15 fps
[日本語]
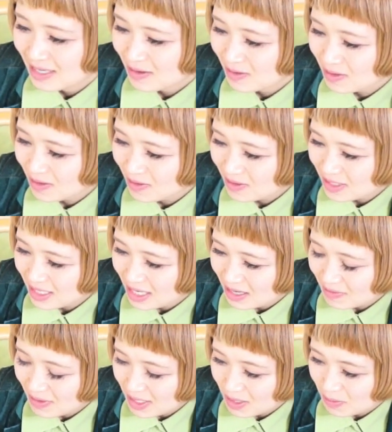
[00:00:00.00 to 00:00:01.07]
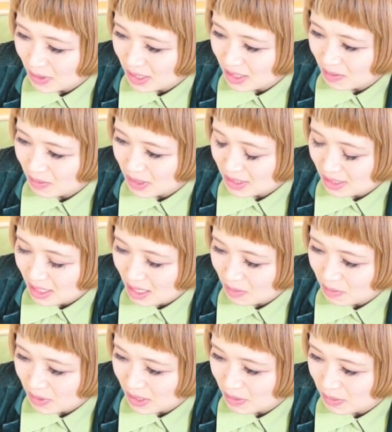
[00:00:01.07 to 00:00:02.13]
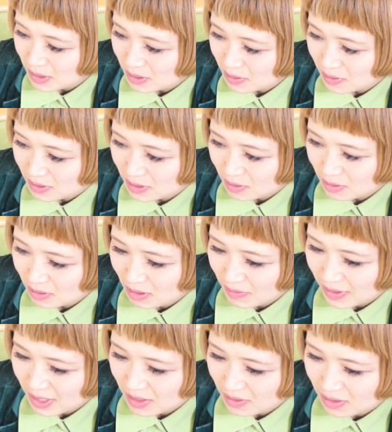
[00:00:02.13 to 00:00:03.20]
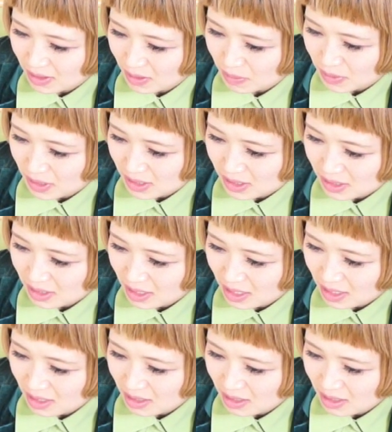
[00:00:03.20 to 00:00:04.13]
仕事の時間は決まってますかプライベートと仕事は分けるタイプですか